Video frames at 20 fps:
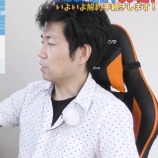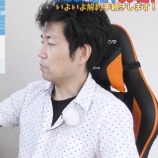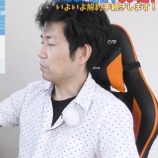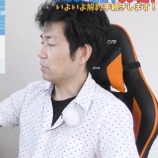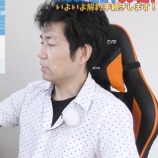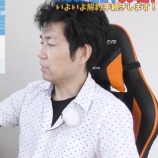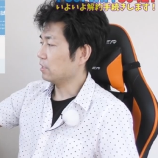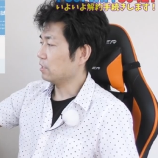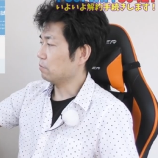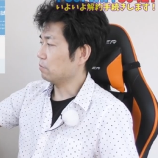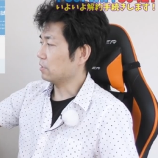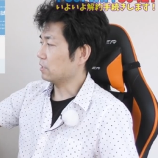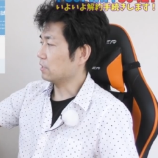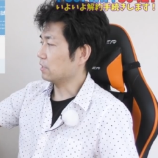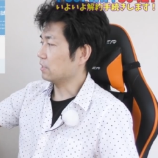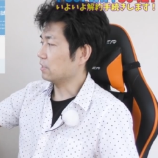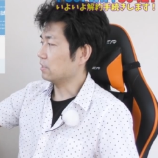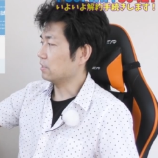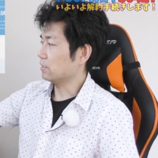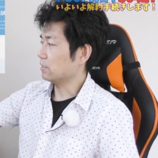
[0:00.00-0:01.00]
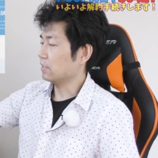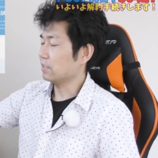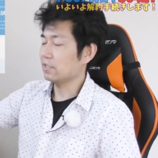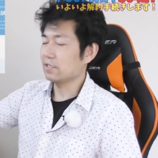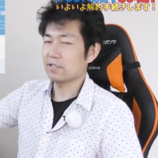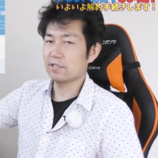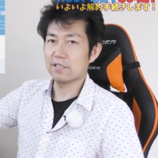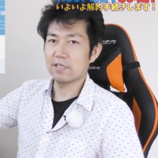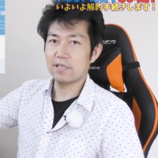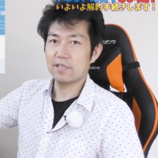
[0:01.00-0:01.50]
画面出てますが、実際
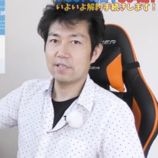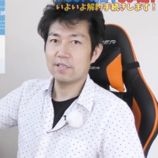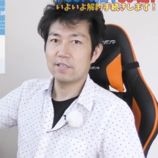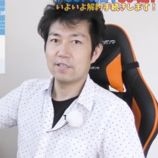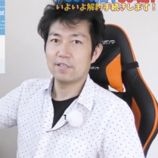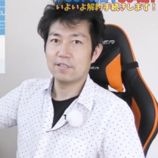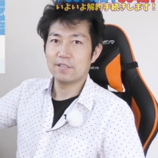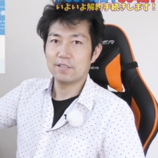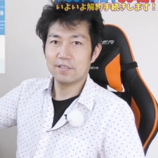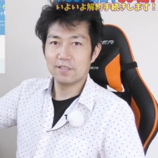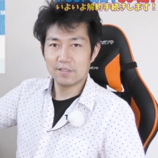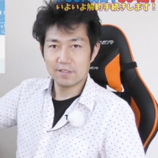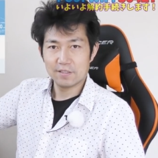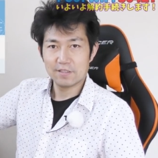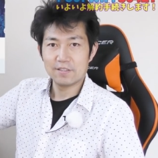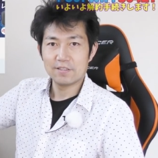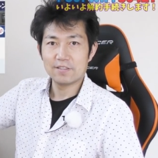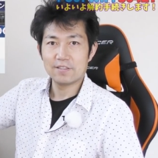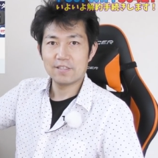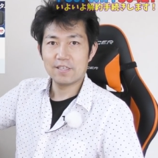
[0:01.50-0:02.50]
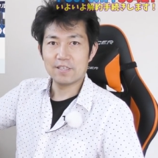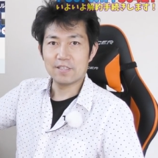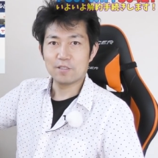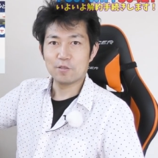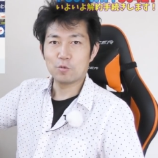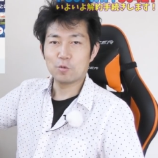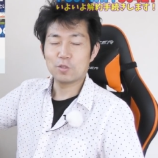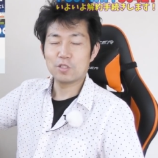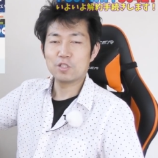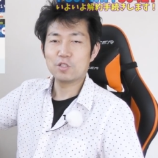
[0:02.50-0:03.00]
ですね、はい、
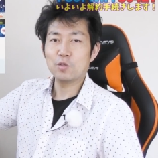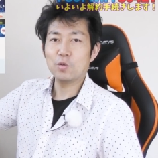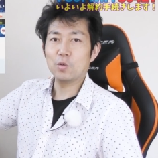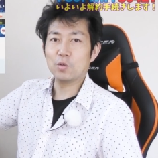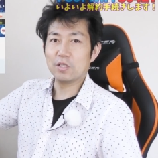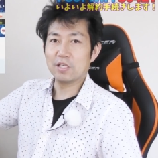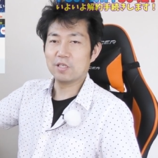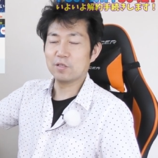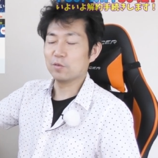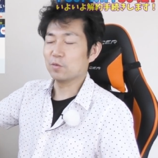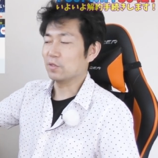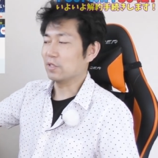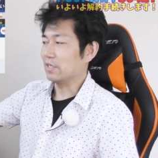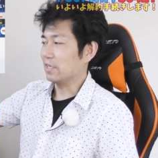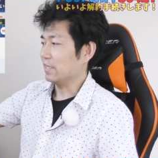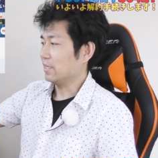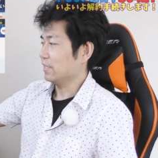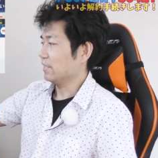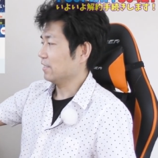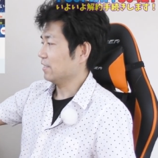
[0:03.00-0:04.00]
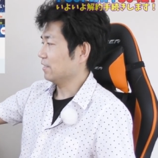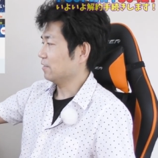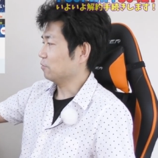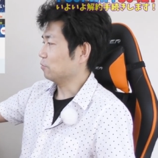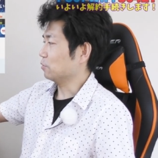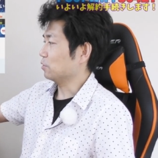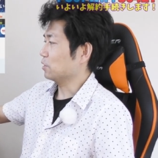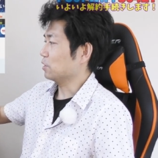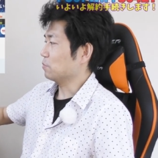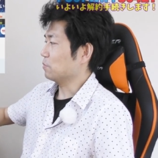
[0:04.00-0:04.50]
個人情報出るのでね、
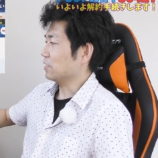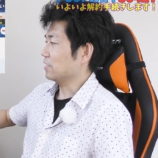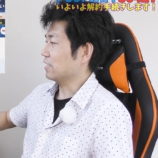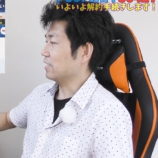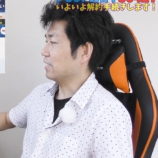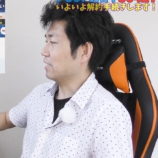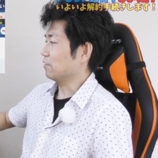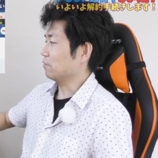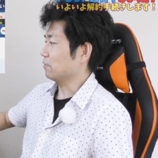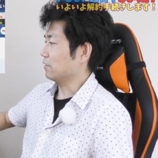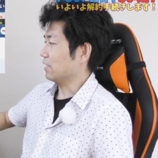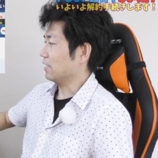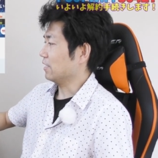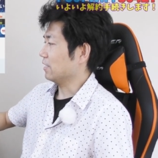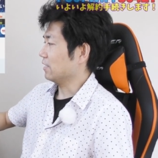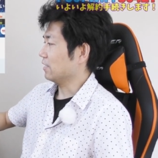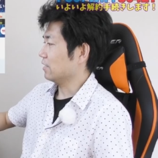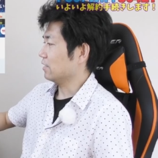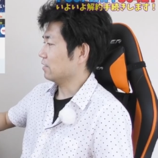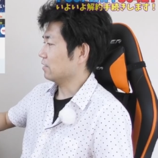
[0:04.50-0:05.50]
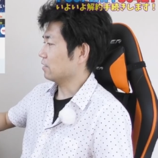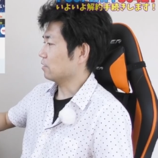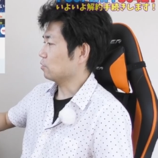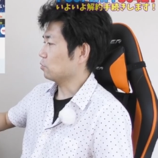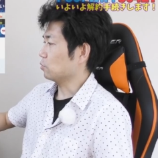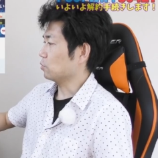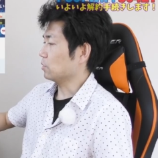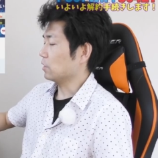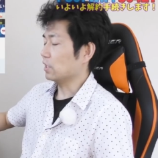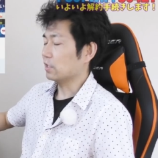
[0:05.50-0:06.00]
映しませんけどね、早
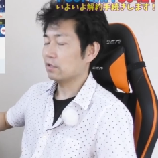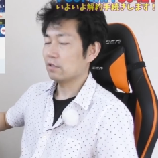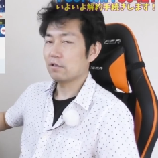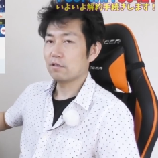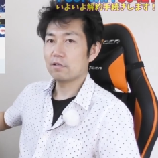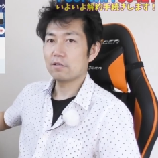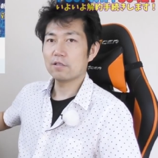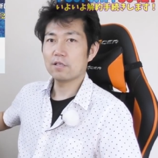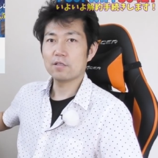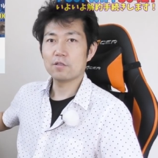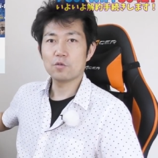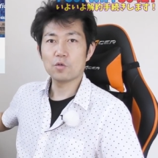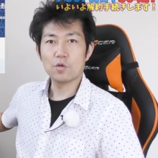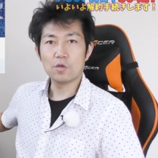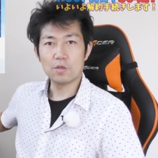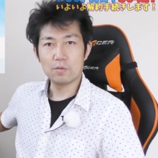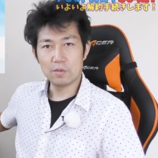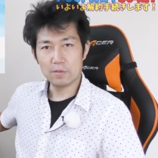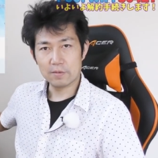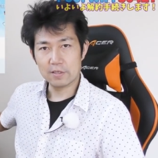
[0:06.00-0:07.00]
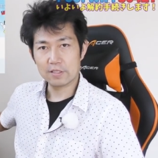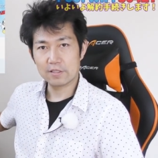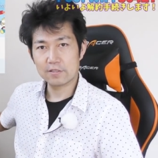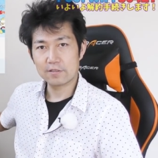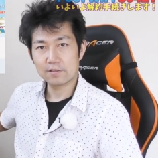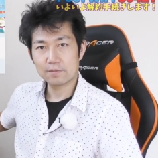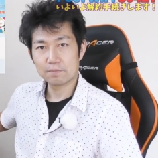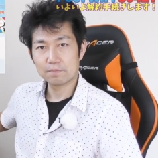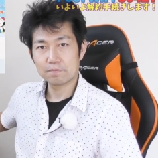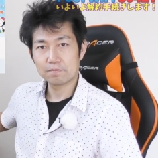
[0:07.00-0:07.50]
速やっていきたいと思いま
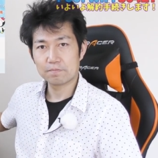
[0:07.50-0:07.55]
す。